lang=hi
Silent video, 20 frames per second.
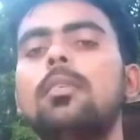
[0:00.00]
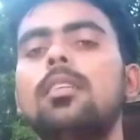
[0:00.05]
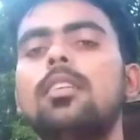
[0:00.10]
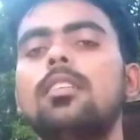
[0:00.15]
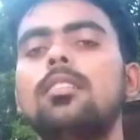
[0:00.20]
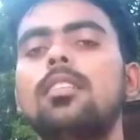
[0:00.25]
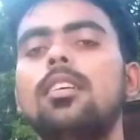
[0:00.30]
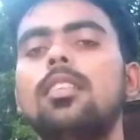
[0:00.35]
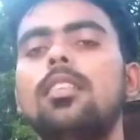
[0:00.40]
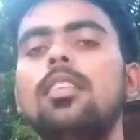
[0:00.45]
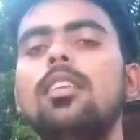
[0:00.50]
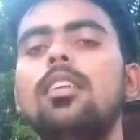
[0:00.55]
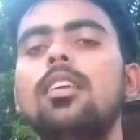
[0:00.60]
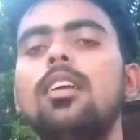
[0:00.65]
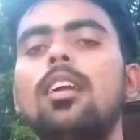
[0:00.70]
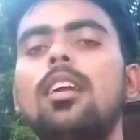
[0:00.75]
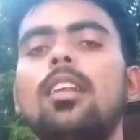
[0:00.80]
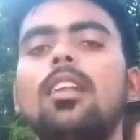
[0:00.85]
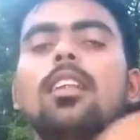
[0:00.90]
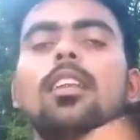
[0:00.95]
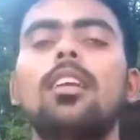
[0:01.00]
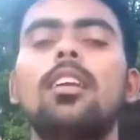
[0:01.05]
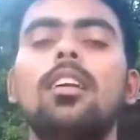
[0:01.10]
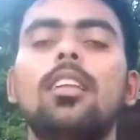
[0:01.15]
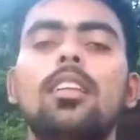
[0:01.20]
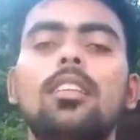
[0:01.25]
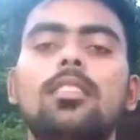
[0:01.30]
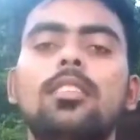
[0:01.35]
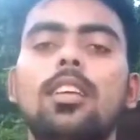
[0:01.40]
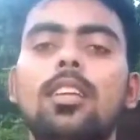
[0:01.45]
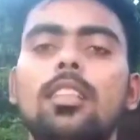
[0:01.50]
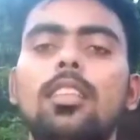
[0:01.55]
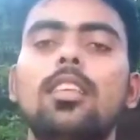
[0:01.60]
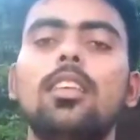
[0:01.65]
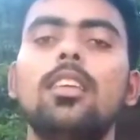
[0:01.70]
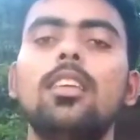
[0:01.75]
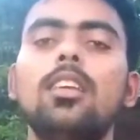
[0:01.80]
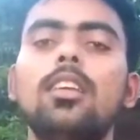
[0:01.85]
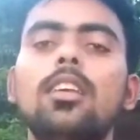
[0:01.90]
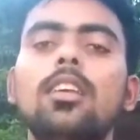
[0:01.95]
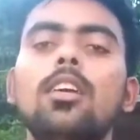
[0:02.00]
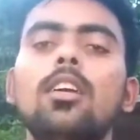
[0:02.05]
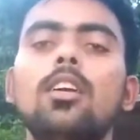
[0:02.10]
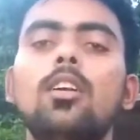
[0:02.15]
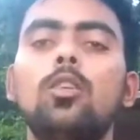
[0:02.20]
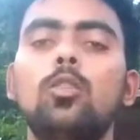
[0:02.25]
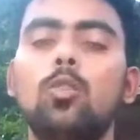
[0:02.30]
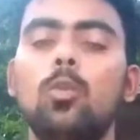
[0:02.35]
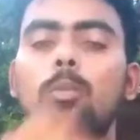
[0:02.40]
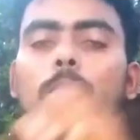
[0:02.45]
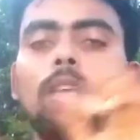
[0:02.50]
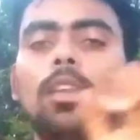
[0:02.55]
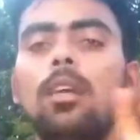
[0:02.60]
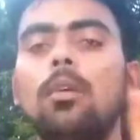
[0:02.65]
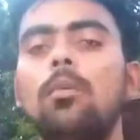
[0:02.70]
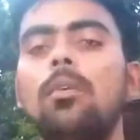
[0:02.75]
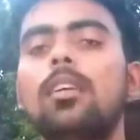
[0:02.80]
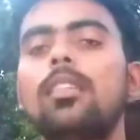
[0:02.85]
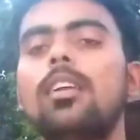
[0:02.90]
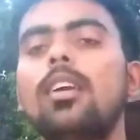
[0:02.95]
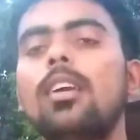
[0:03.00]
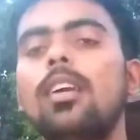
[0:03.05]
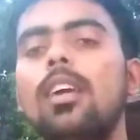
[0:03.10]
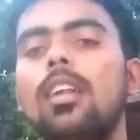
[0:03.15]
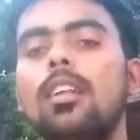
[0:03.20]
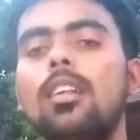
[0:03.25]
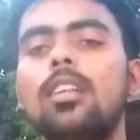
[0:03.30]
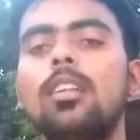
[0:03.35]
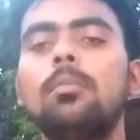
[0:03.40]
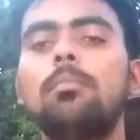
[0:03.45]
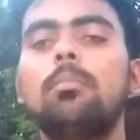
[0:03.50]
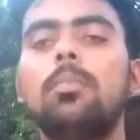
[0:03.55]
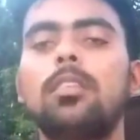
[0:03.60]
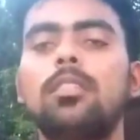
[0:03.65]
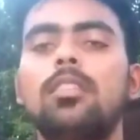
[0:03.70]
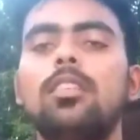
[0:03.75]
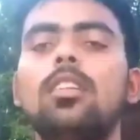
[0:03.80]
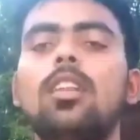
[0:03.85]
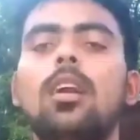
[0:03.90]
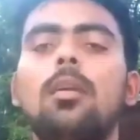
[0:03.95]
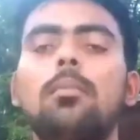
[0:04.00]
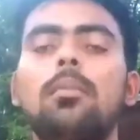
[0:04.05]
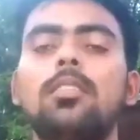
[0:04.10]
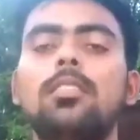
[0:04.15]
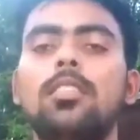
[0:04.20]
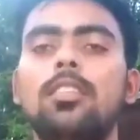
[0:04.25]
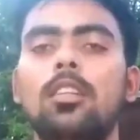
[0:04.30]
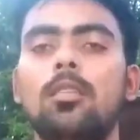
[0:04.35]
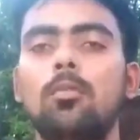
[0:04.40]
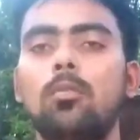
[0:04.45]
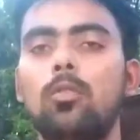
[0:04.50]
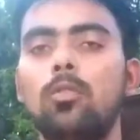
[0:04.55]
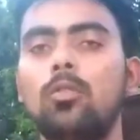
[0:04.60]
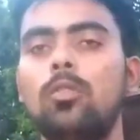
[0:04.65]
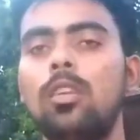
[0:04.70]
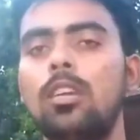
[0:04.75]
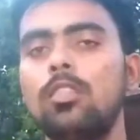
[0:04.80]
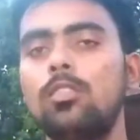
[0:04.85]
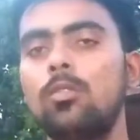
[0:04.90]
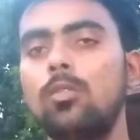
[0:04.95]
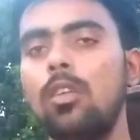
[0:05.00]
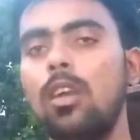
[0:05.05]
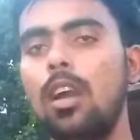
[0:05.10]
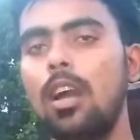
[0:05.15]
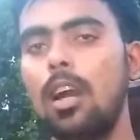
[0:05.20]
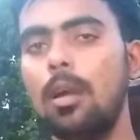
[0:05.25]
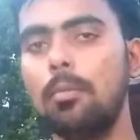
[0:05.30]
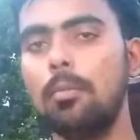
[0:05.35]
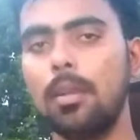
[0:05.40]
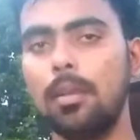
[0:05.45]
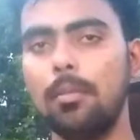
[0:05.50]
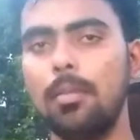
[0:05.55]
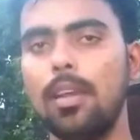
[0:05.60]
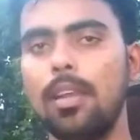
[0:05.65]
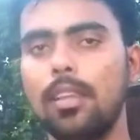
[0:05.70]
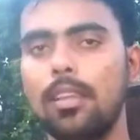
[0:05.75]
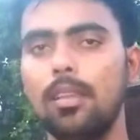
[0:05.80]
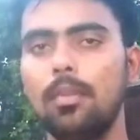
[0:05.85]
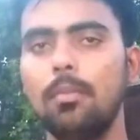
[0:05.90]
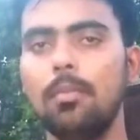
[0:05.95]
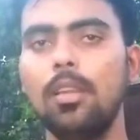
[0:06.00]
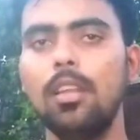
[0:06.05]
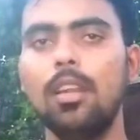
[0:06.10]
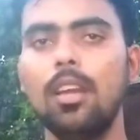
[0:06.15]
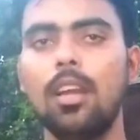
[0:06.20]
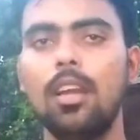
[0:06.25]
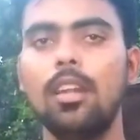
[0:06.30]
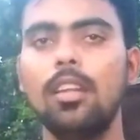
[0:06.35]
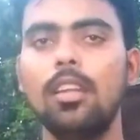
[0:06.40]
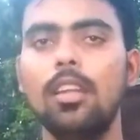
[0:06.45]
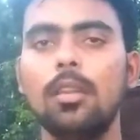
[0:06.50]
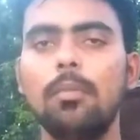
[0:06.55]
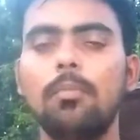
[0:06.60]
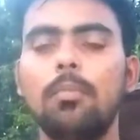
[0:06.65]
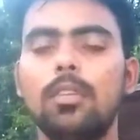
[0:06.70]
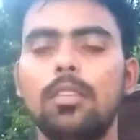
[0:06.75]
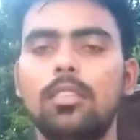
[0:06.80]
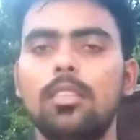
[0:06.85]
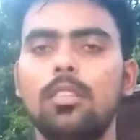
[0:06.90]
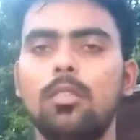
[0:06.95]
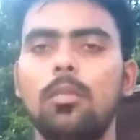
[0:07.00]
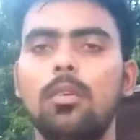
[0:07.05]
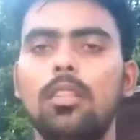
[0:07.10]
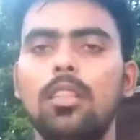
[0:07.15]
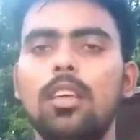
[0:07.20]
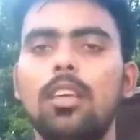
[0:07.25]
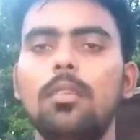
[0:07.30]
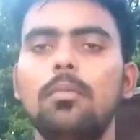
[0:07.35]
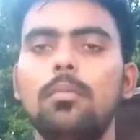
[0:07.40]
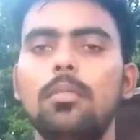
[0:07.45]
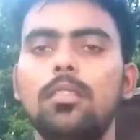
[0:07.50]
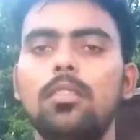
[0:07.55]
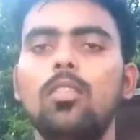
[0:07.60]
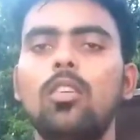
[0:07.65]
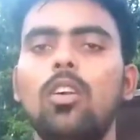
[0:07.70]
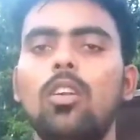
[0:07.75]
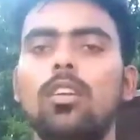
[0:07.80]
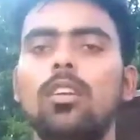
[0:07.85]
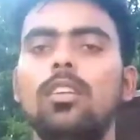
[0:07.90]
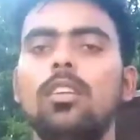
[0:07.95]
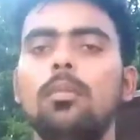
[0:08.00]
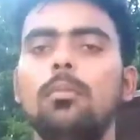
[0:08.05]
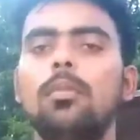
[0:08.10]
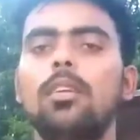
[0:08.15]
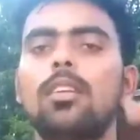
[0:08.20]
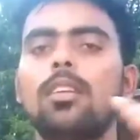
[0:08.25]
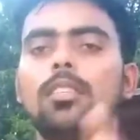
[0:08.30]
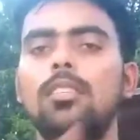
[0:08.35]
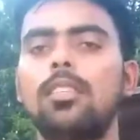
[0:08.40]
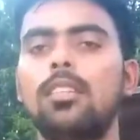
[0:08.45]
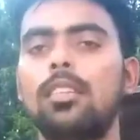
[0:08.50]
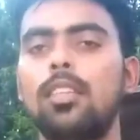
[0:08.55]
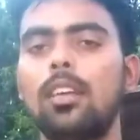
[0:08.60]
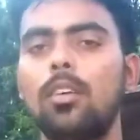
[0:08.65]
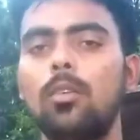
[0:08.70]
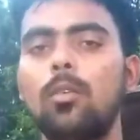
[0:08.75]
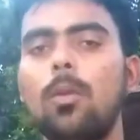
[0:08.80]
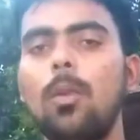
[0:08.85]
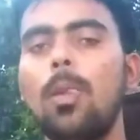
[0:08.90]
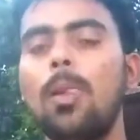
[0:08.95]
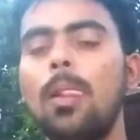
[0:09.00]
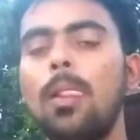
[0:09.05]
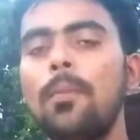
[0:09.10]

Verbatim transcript: कमाना चाहते हैं अर्निंग करना चाहते हैं तो मेरा वादा है हंड्रेड परसेंट आपका चैनल मोनोटाइज होगा आप कमाएंगे मेरा हंड्रेड परसेंट वादा है विथ गारंटी मैं कह सकता हूँ